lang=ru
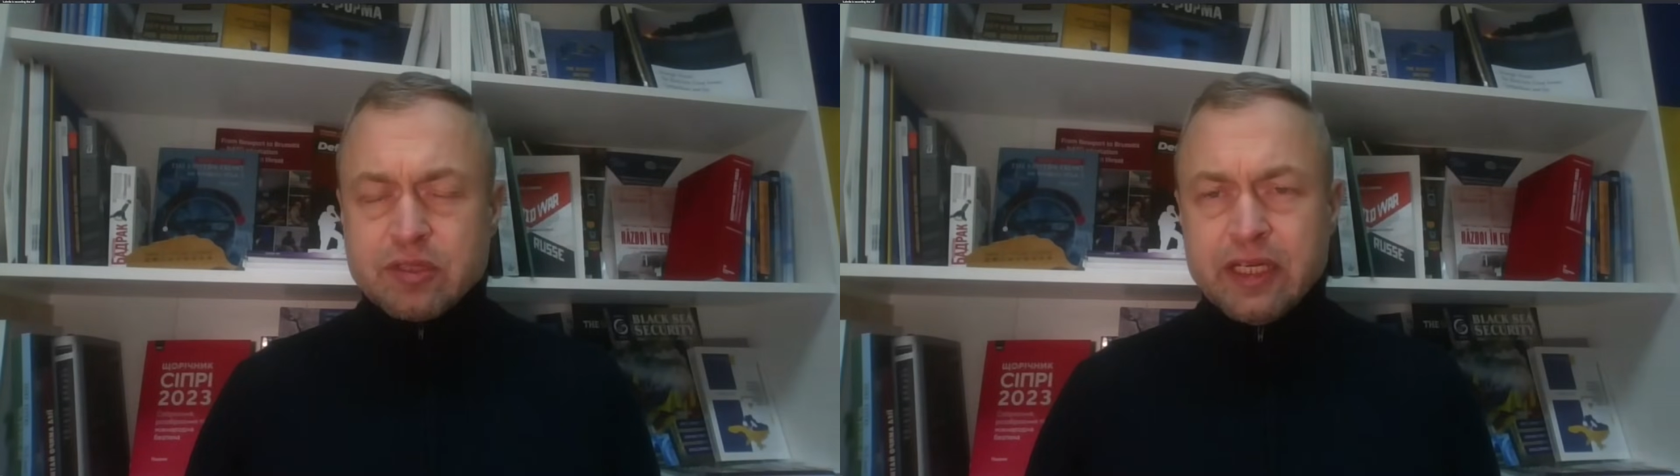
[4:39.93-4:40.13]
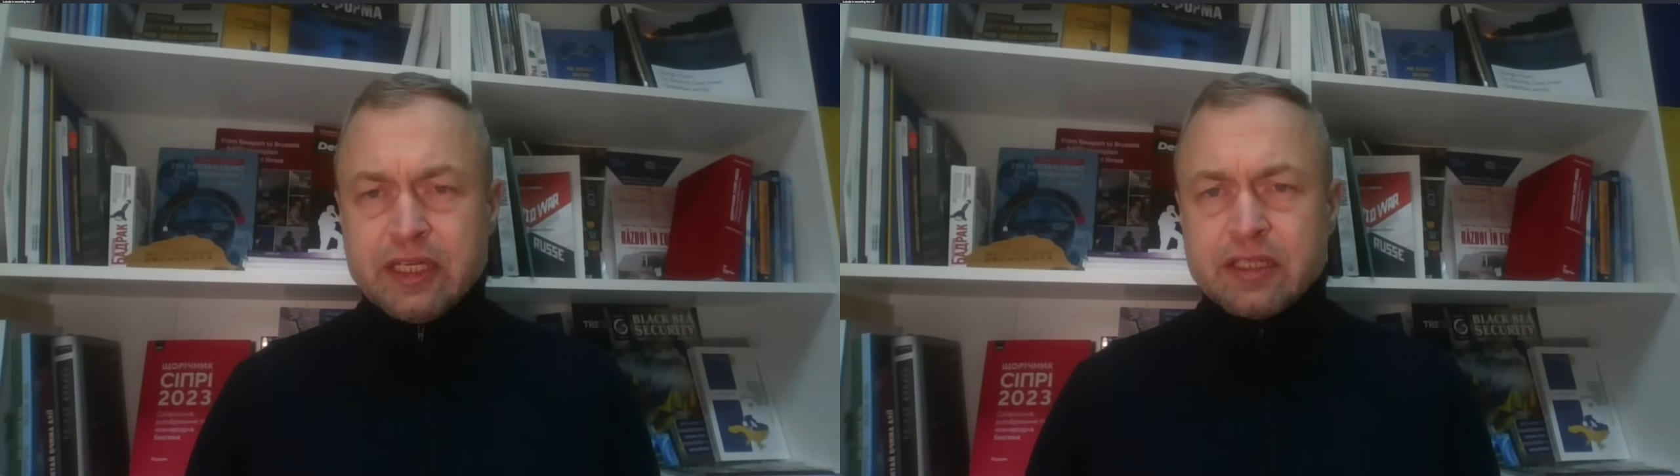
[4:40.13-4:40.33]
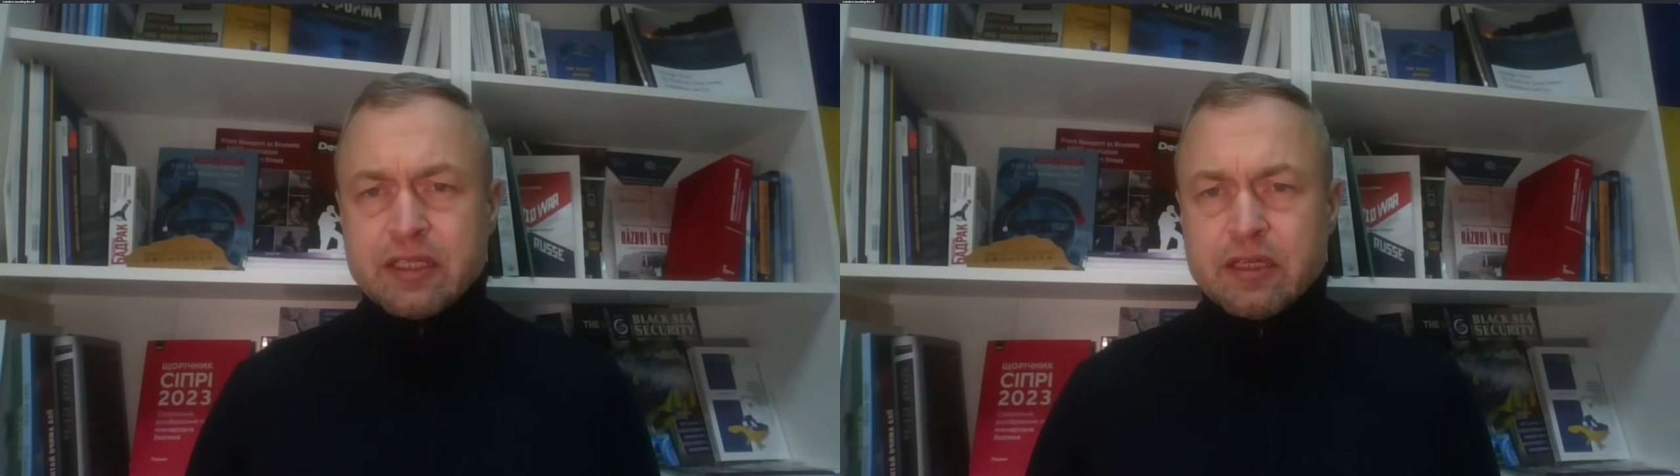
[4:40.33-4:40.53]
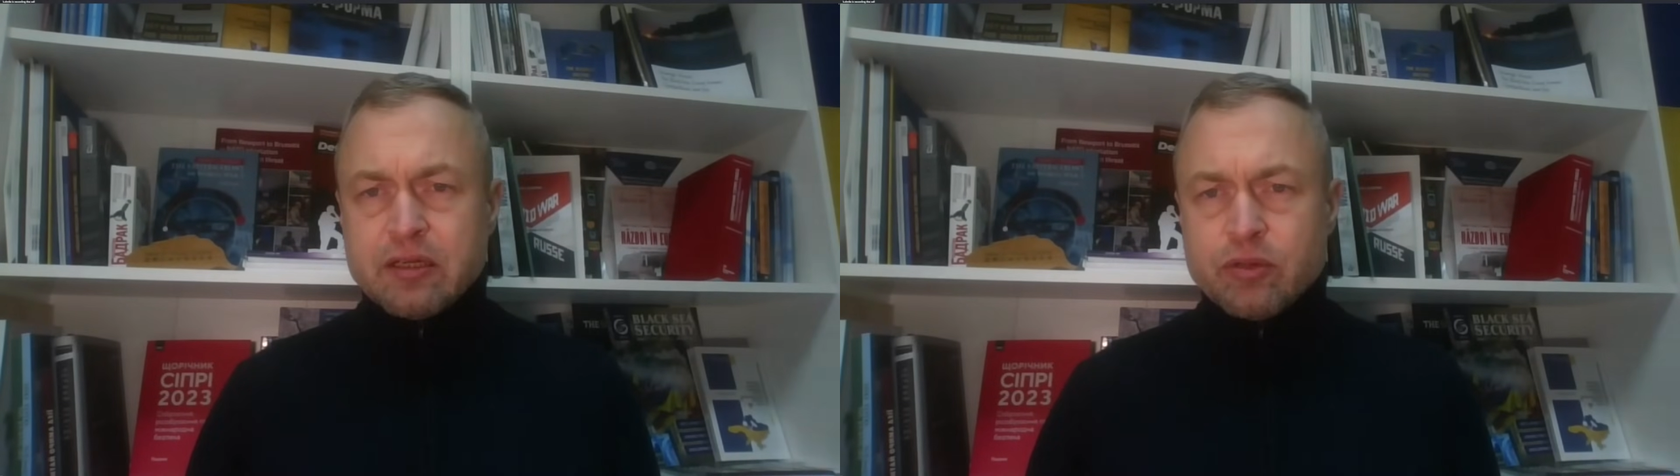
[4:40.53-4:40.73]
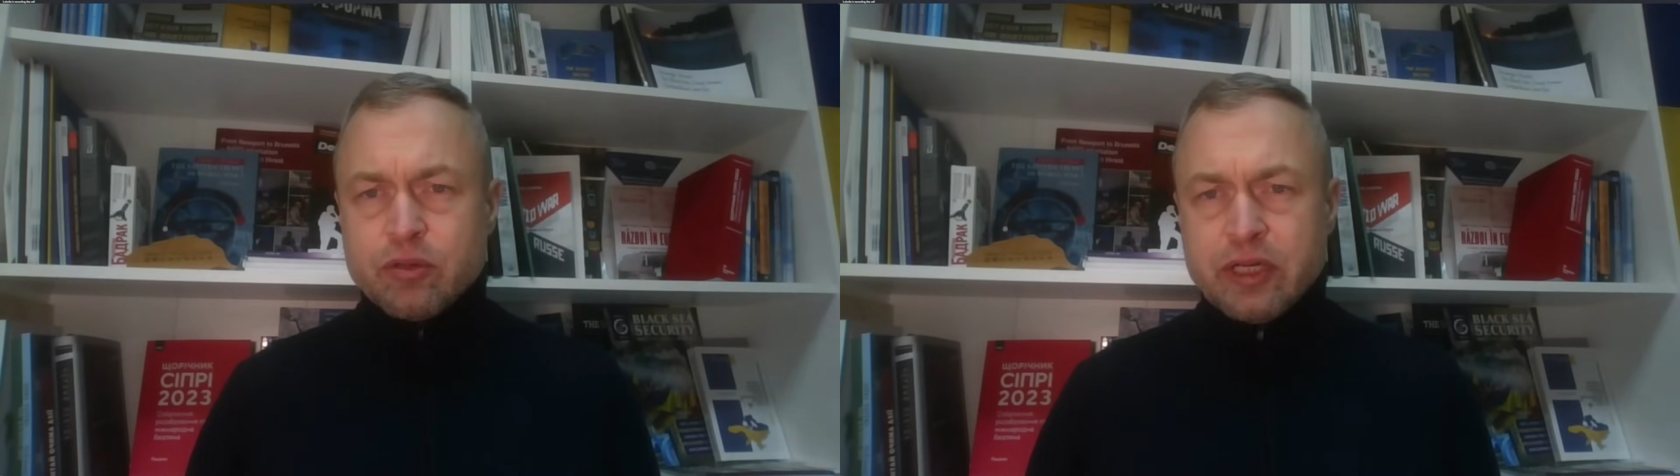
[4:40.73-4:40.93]

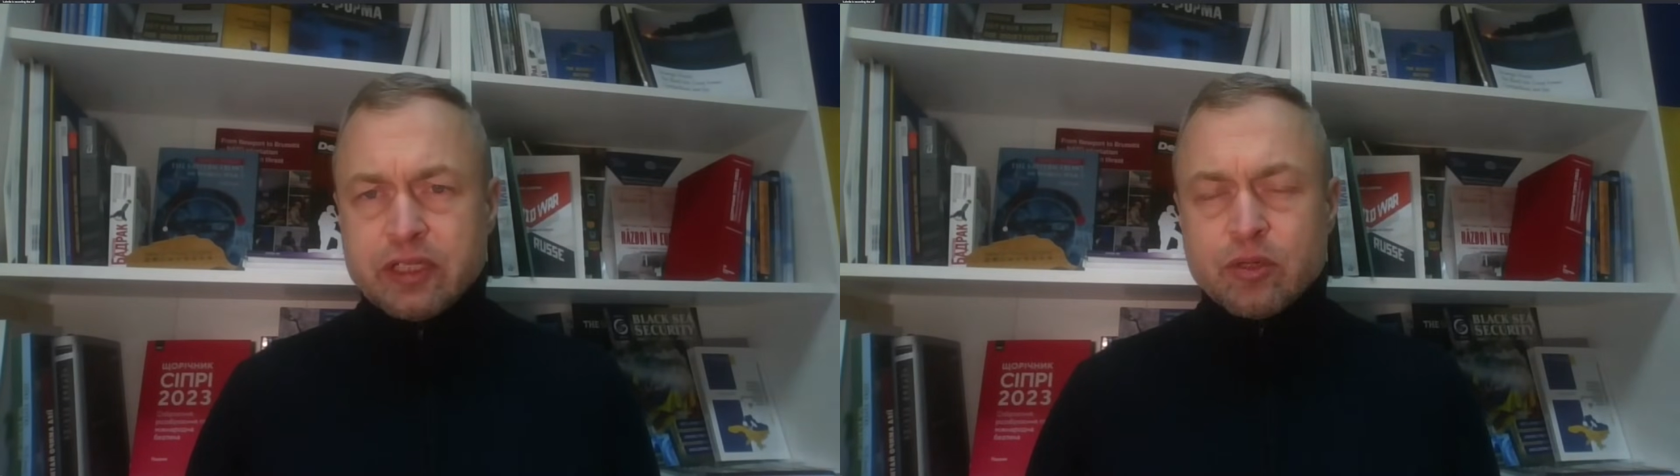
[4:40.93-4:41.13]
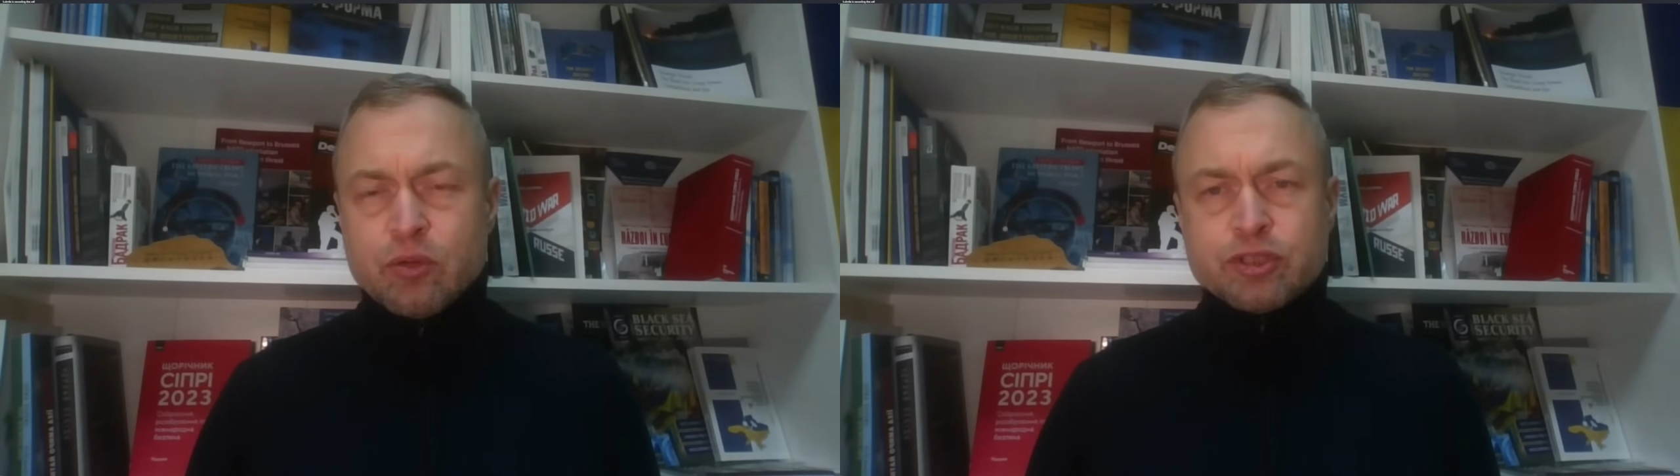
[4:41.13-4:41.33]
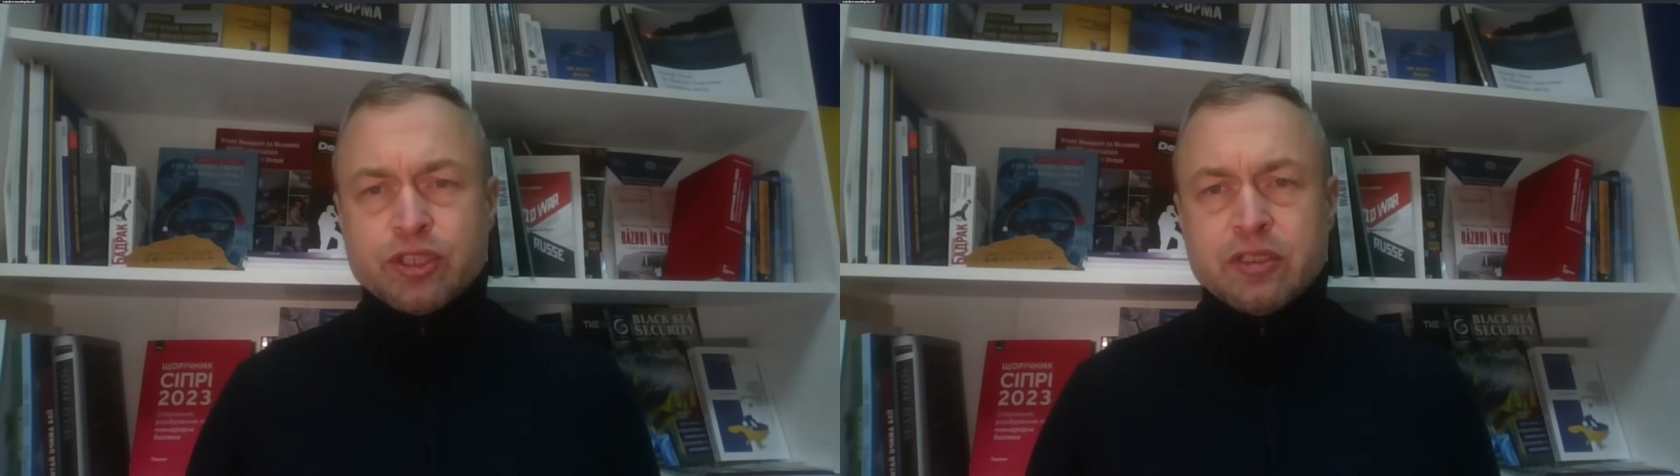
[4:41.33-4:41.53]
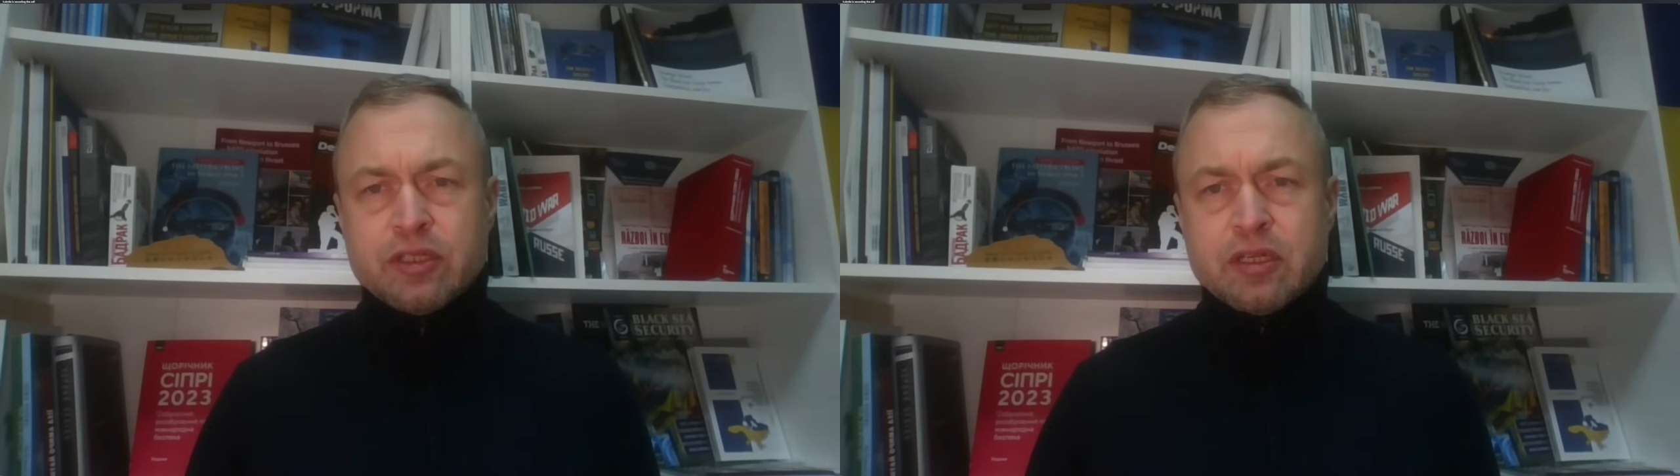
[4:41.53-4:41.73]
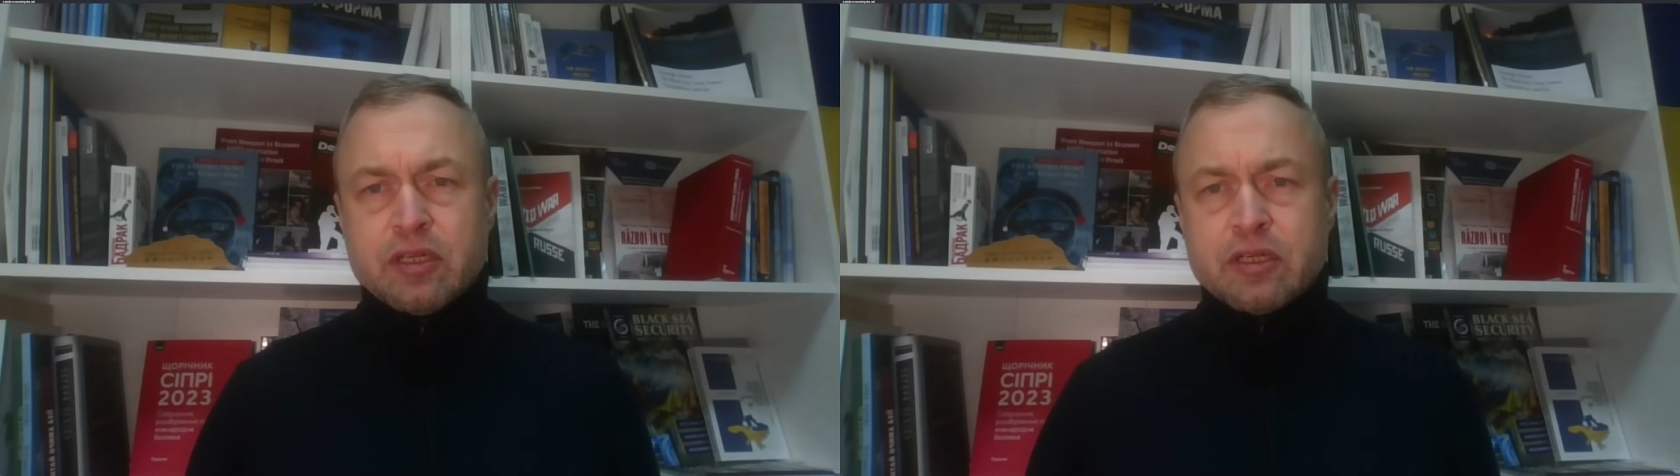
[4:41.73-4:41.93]
Это, это очень
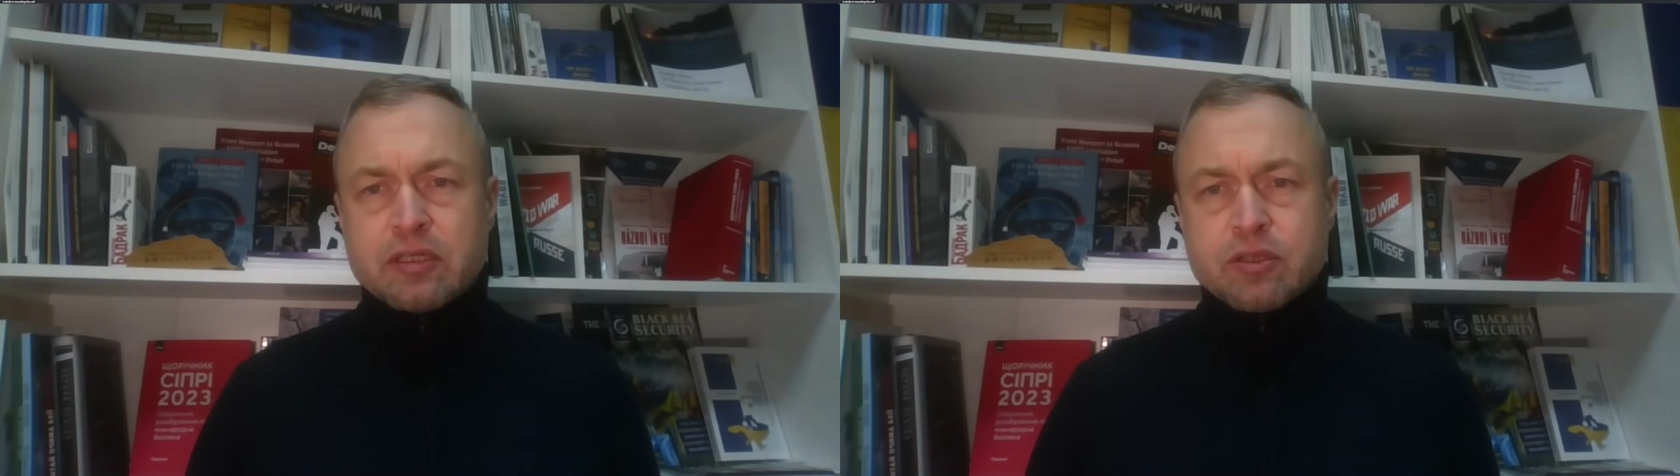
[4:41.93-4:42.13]
э,